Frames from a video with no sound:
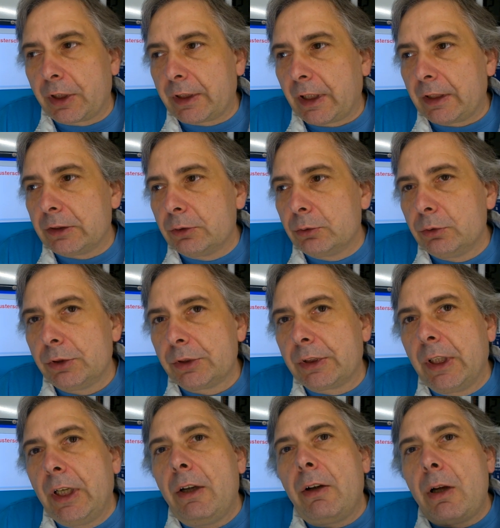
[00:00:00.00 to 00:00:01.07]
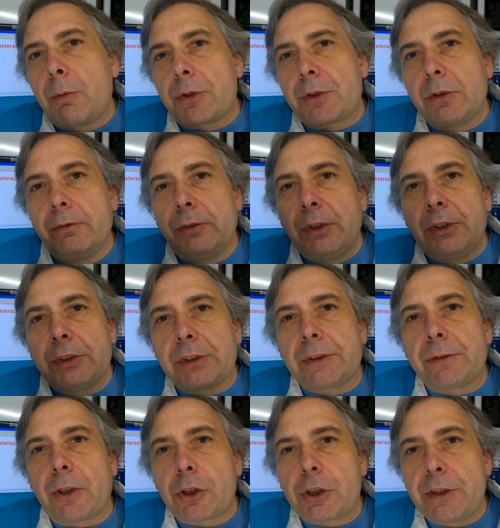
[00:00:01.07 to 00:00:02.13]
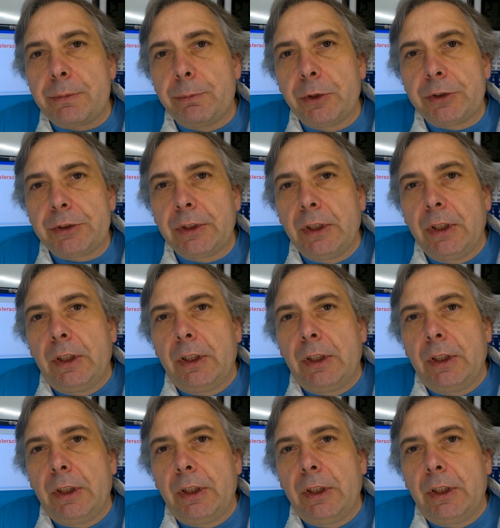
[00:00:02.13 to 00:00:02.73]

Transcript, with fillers: Gedankenguts. Wenn man so will, ist es Faschismus